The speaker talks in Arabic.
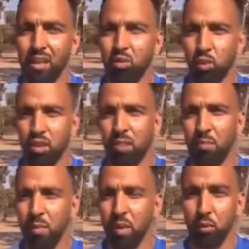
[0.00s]
يعني
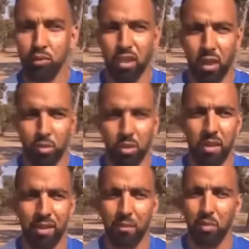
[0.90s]
المروك جايين كومبلي
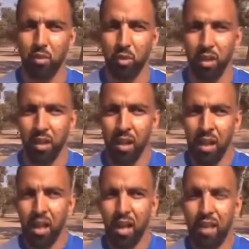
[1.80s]
تقريبا قاع عايشين
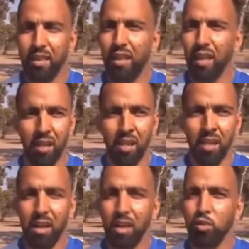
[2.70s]
في الارياف
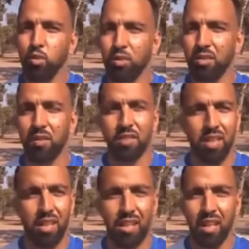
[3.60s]

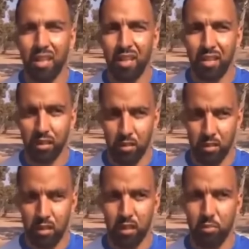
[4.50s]
والحكومه تاعهم
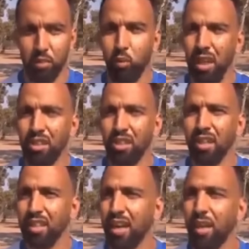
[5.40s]
تتفني ان تربط
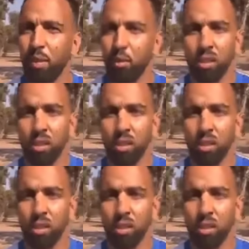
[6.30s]
الارياف مع